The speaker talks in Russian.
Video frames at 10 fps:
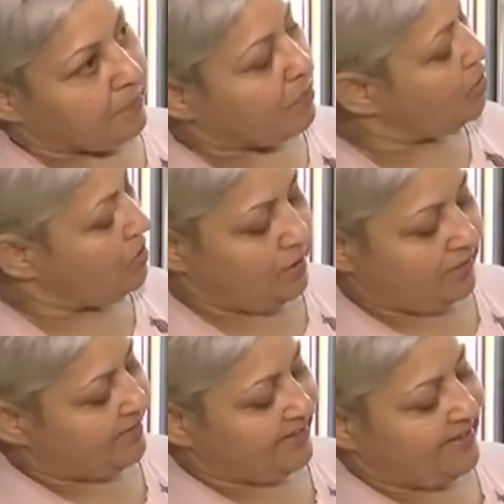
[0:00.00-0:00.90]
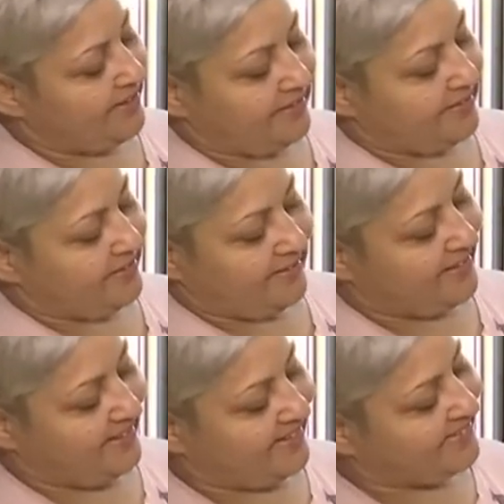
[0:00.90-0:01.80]
то, нет, что и платочек нет,
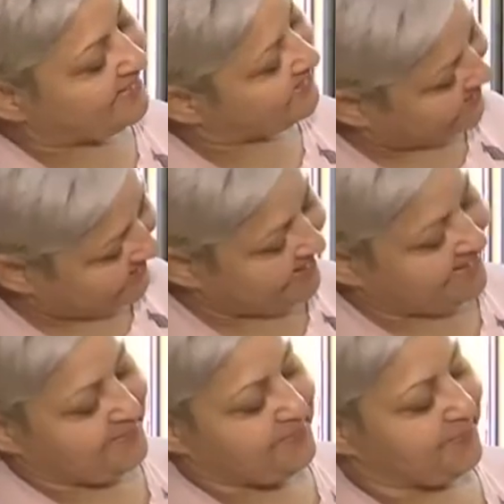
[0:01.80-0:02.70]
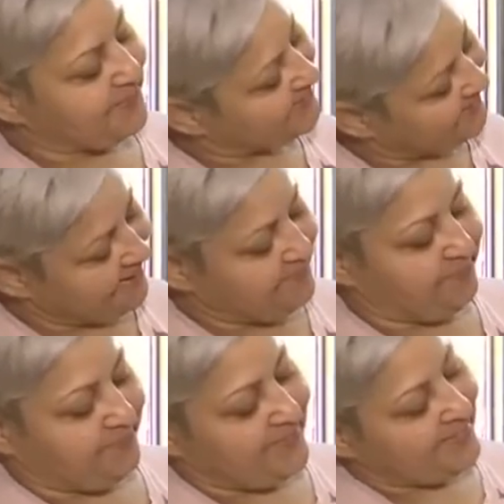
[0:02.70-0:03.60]
красный, нет, и коса да, длинная, это да, все,
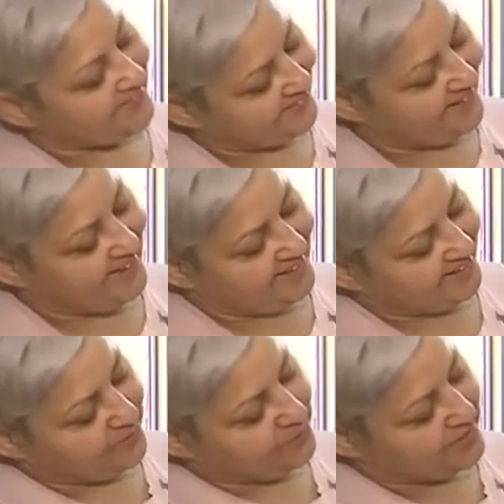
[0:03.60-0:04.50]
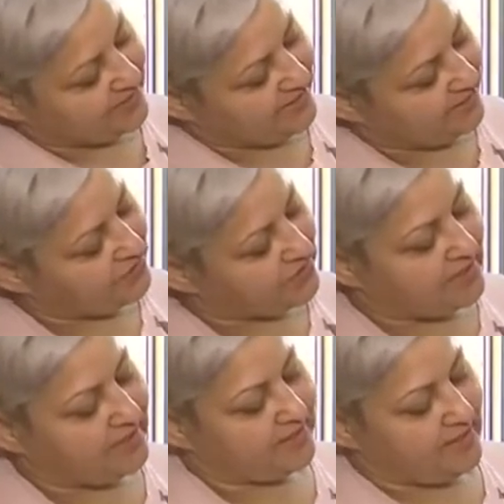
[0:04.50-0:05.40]
все символично. Да, да, это у нас девочка,
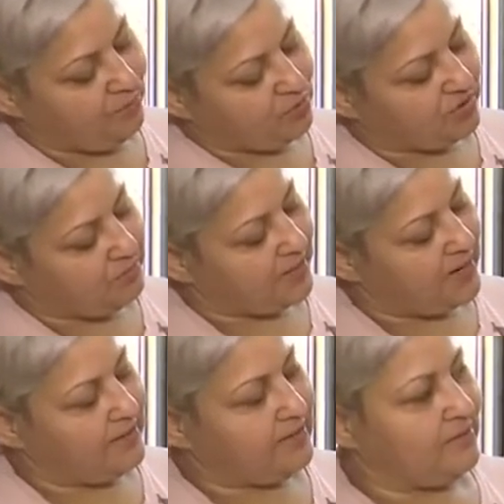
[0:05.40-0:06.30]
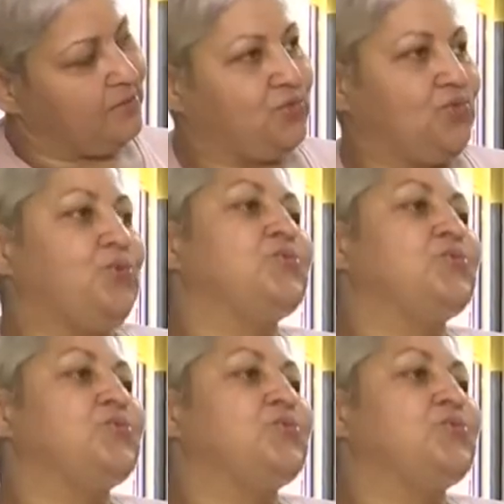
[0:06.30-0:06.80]
на замуж собирается, вот ждет